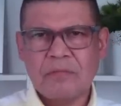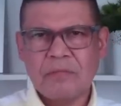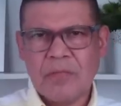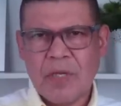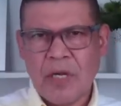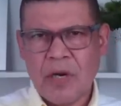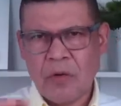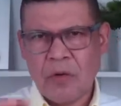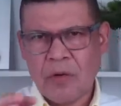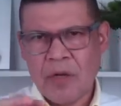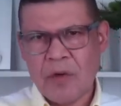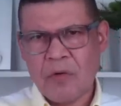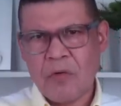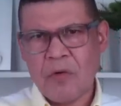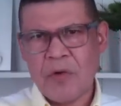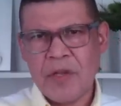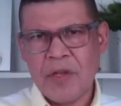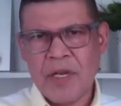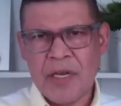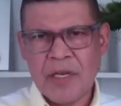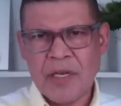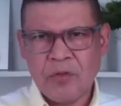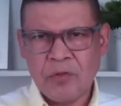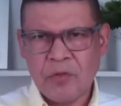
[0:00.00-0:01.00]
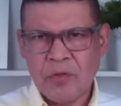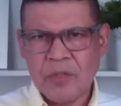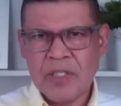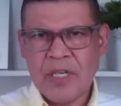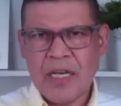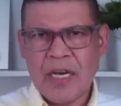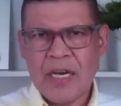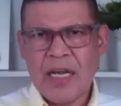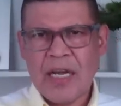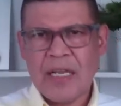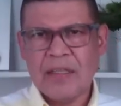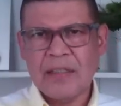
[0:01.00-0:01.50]
a los que cogían el dulce
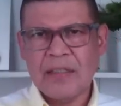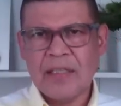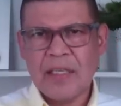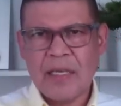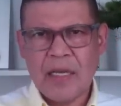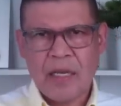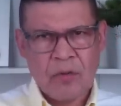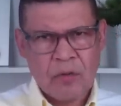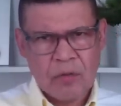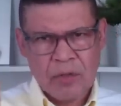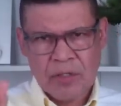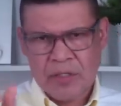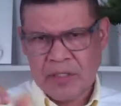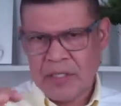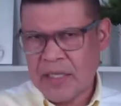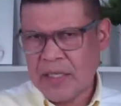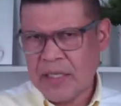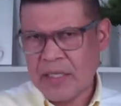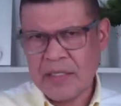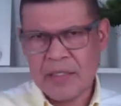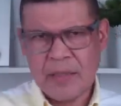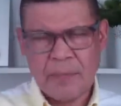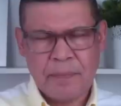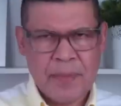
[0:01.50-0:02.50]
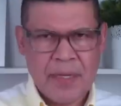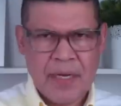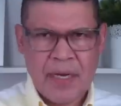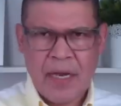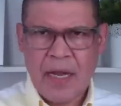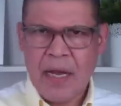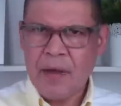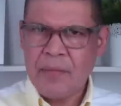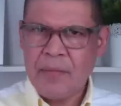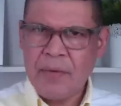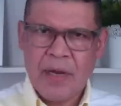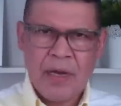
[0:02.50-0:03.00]
alante, a los que se
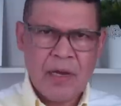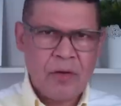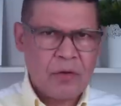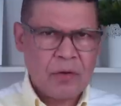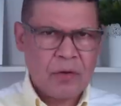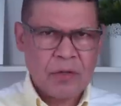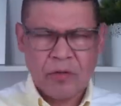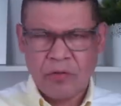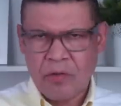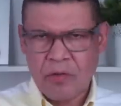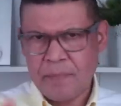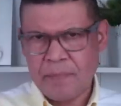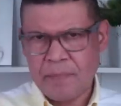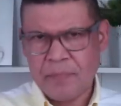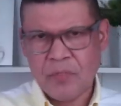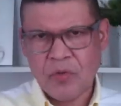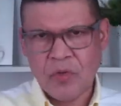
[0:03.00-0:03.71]
desesperaban, a los que no,